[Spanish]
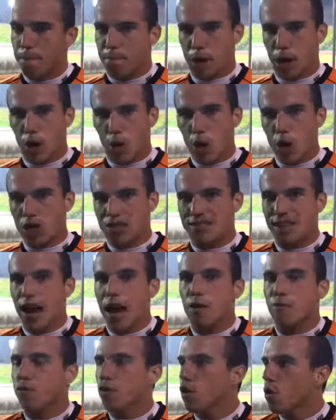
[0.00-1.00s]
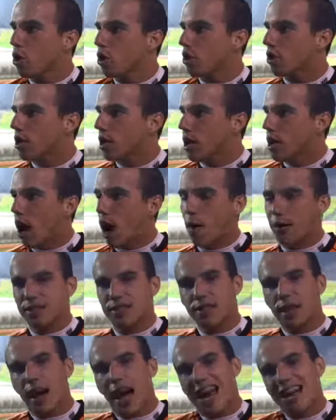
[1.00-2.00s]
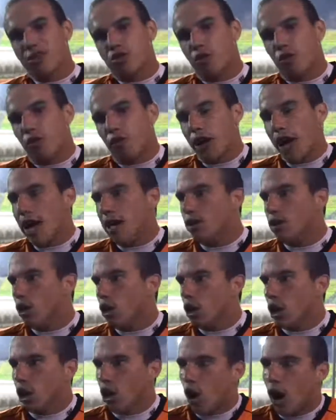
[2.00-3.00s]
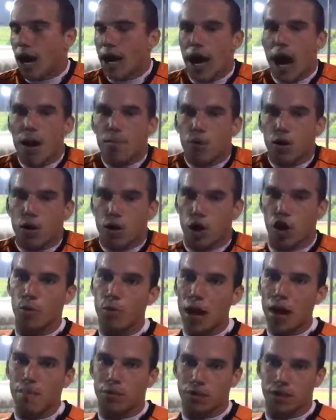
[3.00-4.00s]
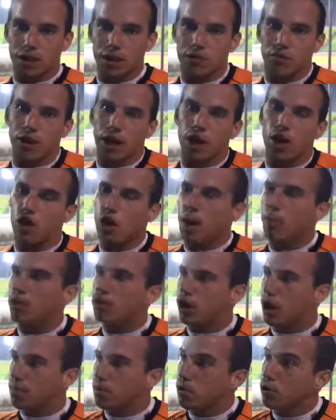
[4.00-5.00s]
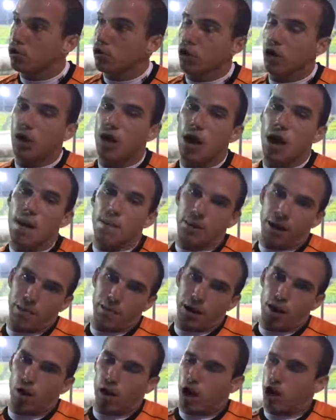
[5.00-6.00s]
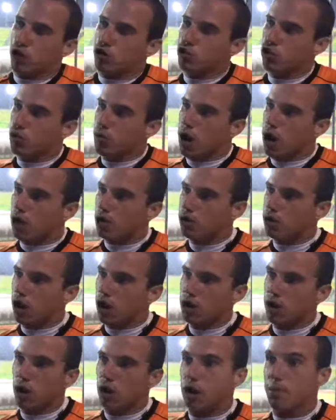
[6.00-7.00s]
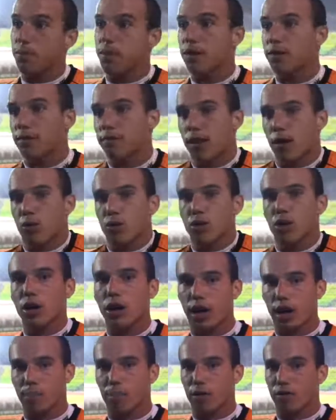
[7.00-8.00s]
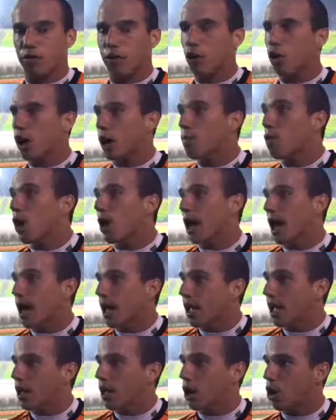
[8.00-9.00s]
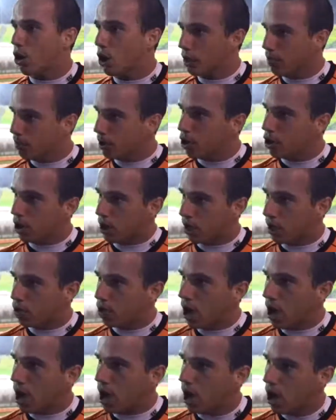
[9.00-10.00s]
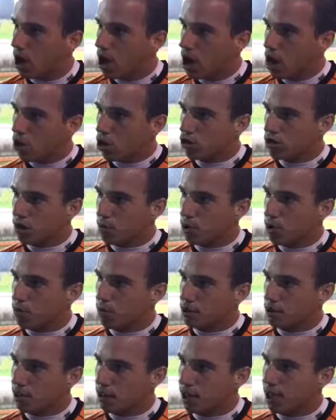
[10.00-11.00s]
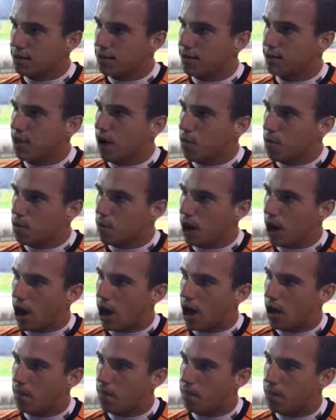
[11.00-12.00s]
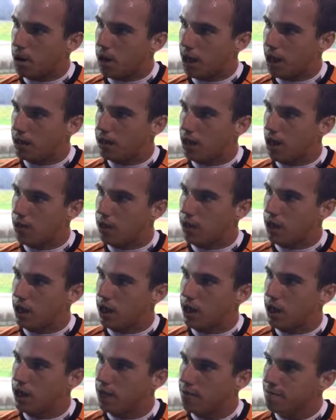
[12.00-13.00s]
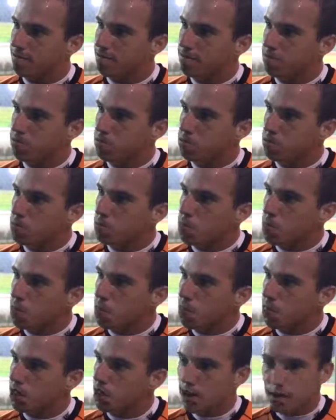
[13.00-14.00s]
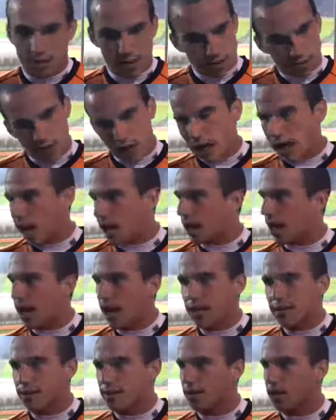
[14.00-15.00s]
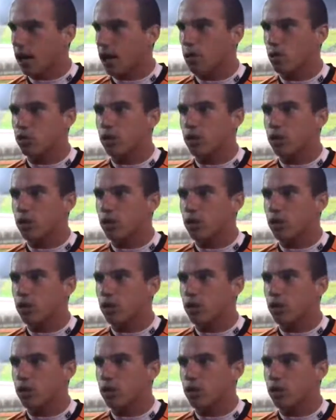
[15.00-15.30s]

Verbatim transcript: pero bueno, así es el fútbol. A veces se gana sufriendo y lo ganamos y lo más importante fue que nos llamó tres puntos, primero que nos suma a nosotros y segundo que por fin logramos ganar en el Olímpico, que era una cosa muy importante que necesitábamos para, para esta vitrina. ¿Se sigue en carrera? Se sigue en carrera, se sigue